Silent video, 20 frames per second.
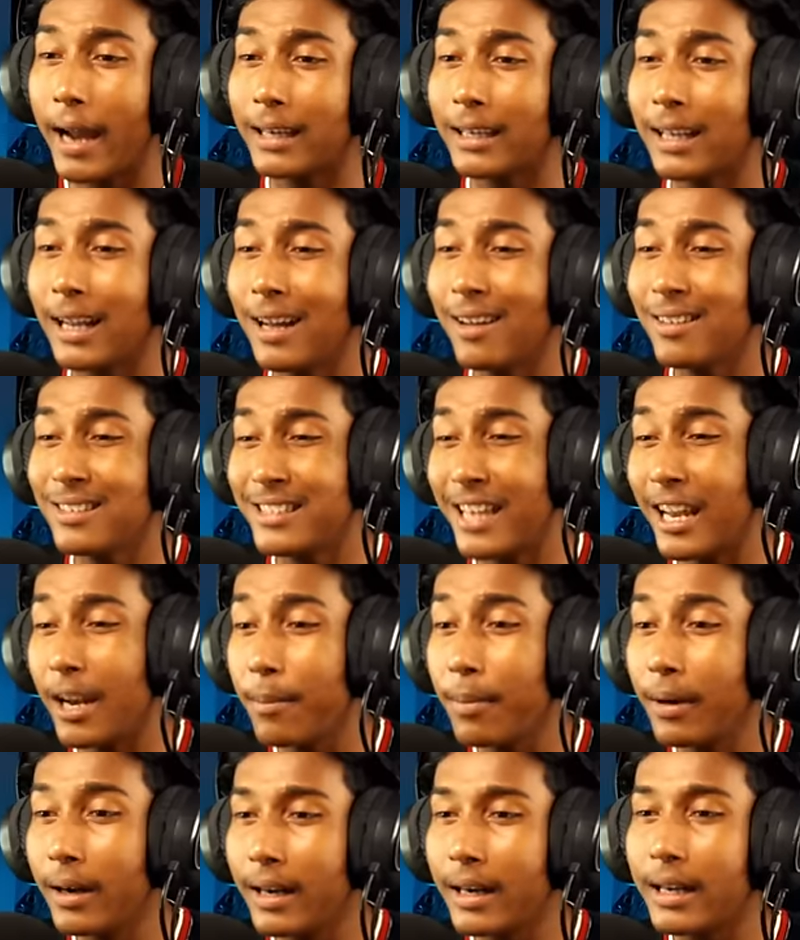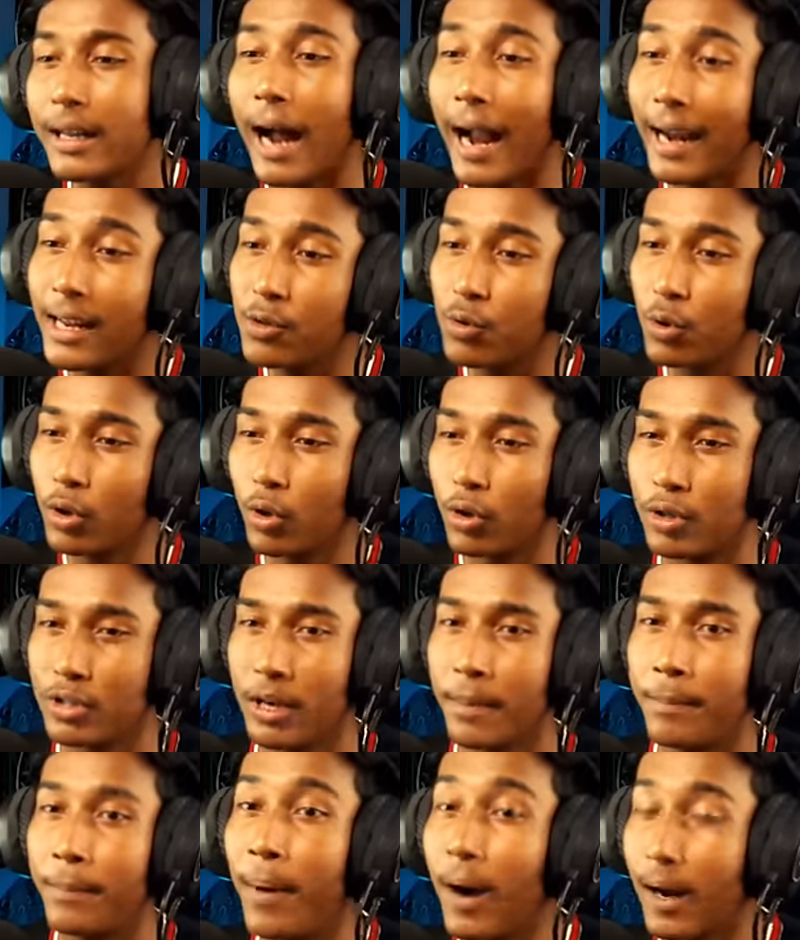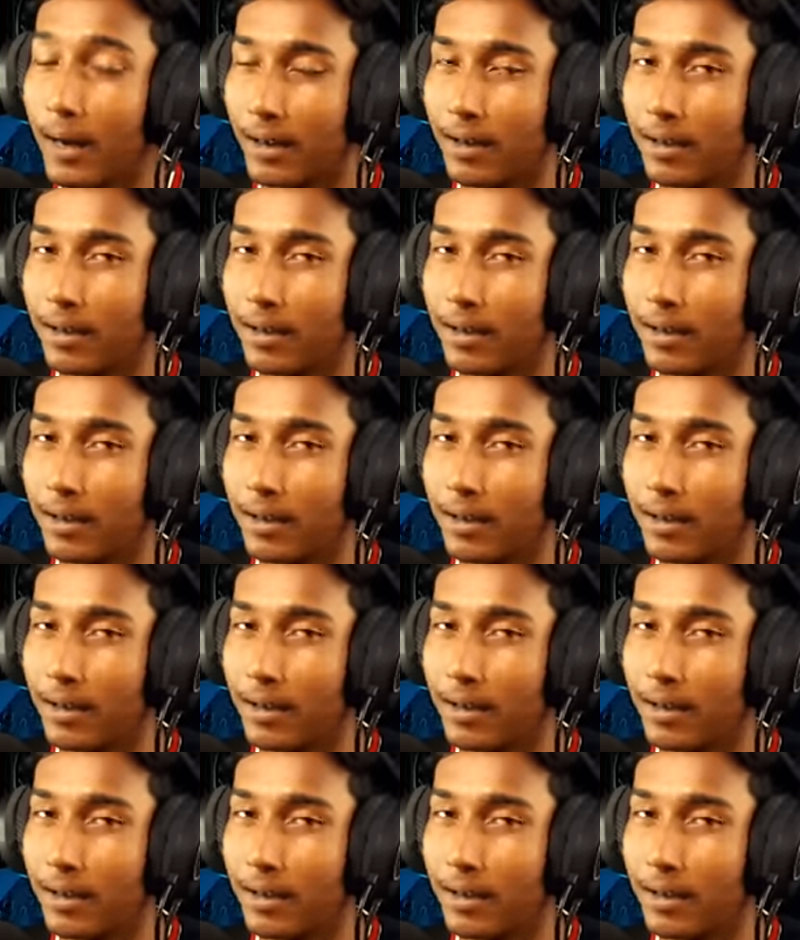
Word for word: একটা সেলিব্রিটির গাড়ি চুরি করেছিলাম বাট